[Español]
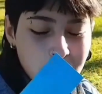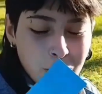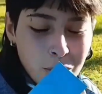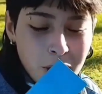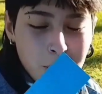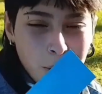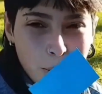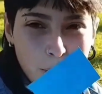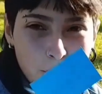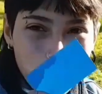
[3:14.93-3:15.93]
huele como re
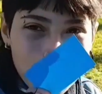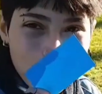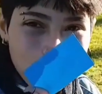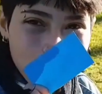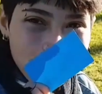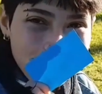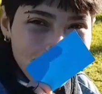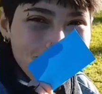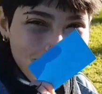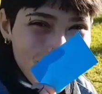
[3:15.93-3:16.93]
masculino.
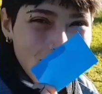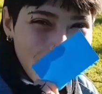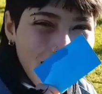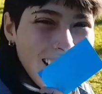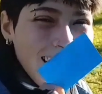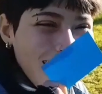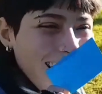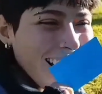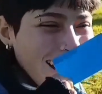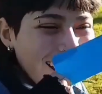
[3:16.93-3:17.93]
Sí, los sí. identificas
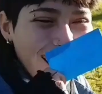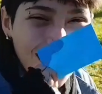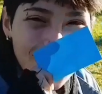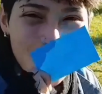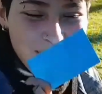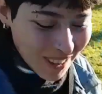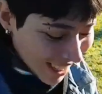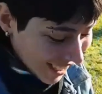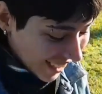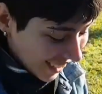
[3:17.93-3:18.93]
bien masculino, bien de hombre.